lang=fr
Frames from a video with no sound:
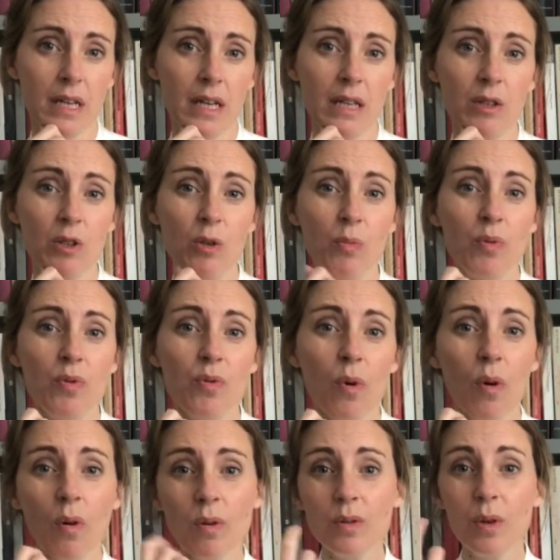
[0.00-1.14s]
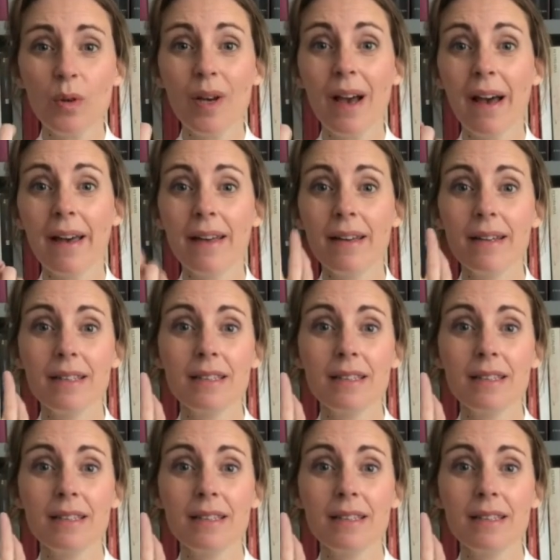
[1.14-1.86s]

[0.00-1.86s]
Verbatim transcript: à de plus hauts degrés.